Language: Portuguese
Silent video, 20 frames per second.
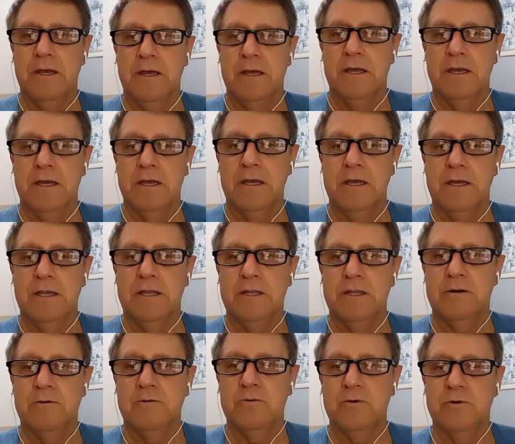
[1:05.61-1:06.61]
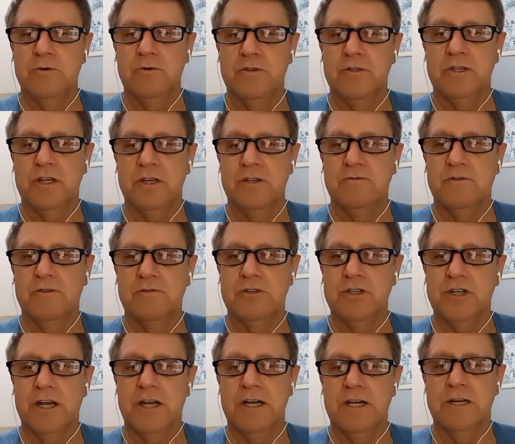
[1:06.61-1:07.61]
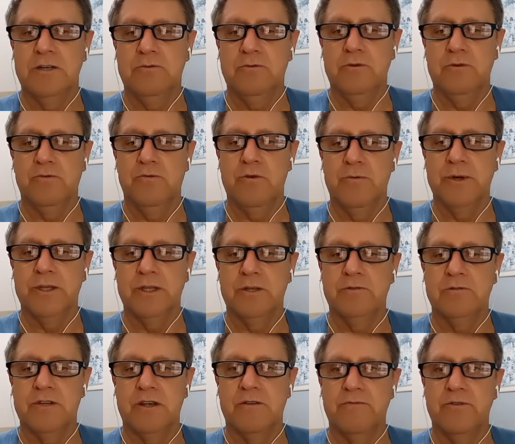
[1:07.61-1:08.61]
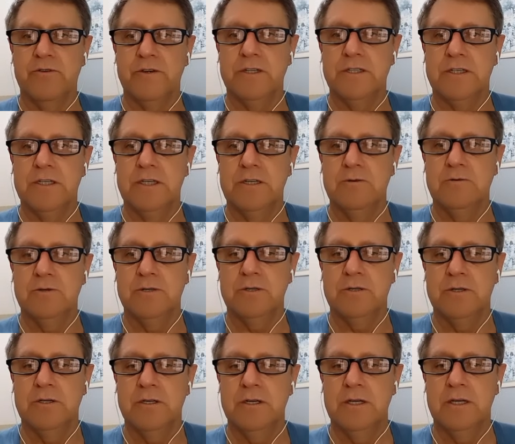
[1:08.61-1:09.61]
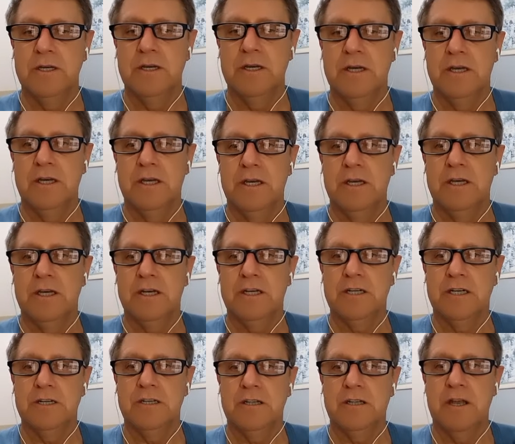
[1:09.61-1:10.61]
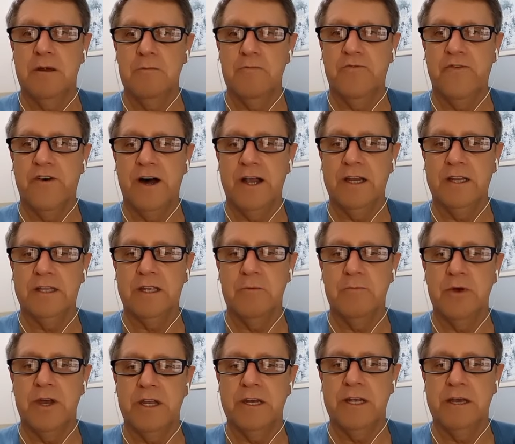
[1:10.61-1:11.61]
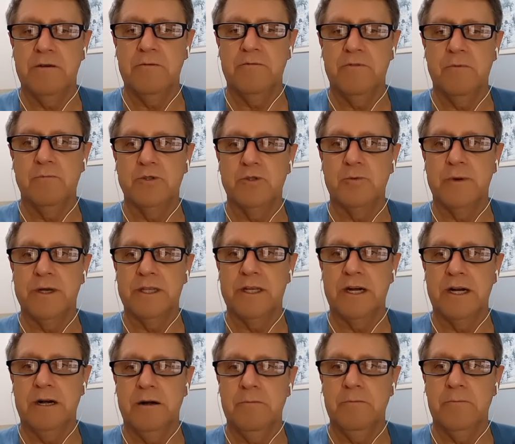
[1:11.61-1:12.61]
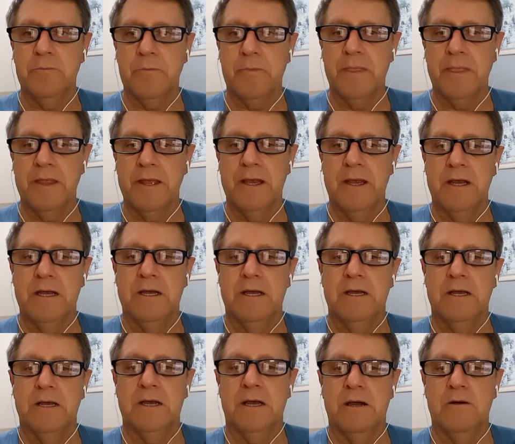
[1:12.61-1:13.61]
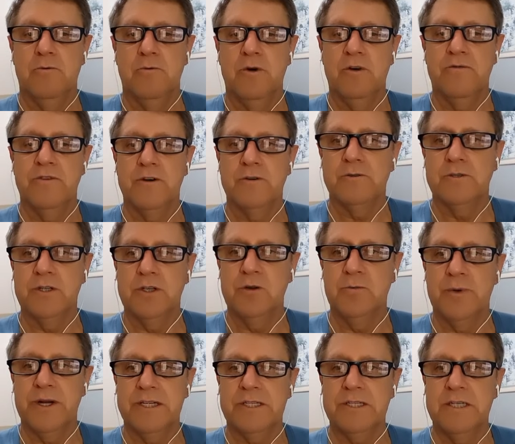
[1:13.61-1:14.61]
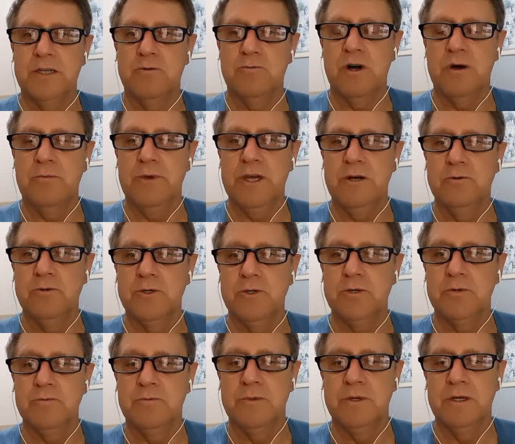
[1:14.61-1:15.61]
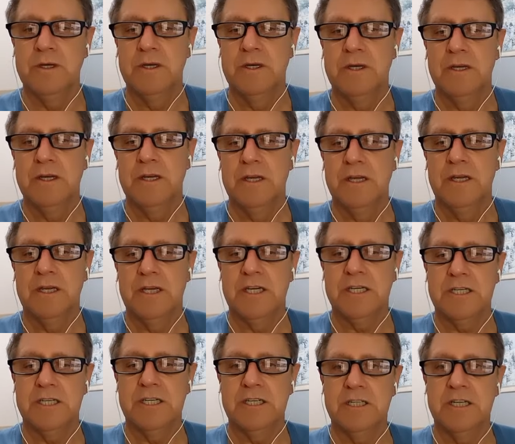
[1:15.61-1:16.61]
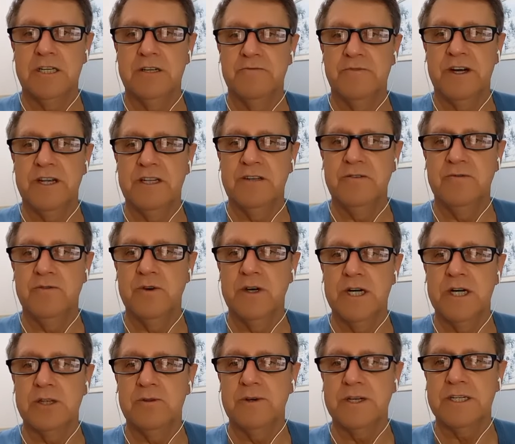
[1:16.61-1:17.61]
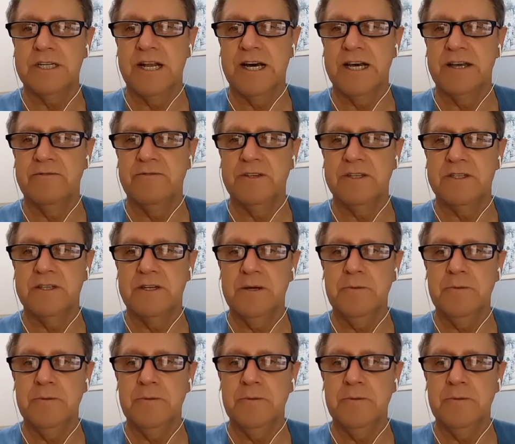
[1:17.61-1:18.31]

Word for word: E então, quando vocês vão chegando, eu vou mandando os aviõezinhos. A gente tenta, fala também, né? Vamos mandar um aviãozinho para cinco amigos. E assim a gente vai divulgando as lives, né?